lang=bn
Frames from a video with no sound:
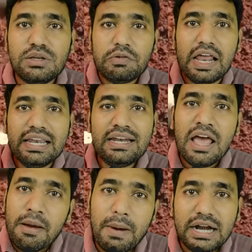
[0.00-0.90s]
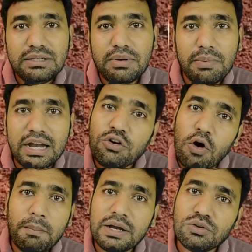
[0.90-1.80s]
যদি ফেলেন মাটি বা বালি
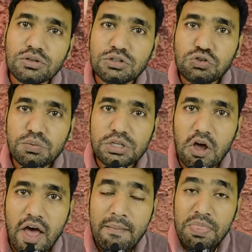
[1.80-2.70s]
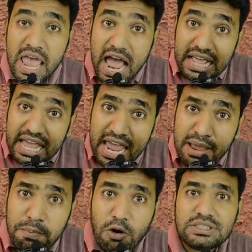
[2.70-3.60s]
কম্প্যাক্ট করতে সুবিধা হয় আর এই
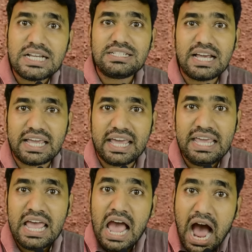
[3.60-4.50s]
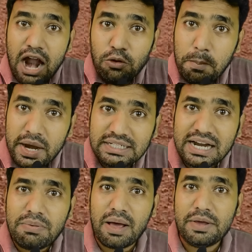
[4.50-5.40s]
প্রসেসটাকেই আরও
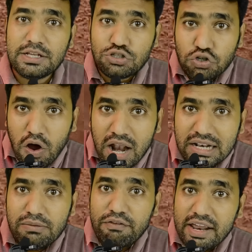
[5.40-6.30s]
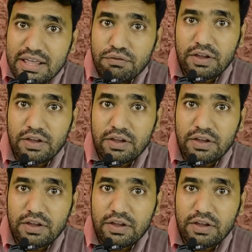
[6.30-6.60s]
বেটারভাবে জল ফেলে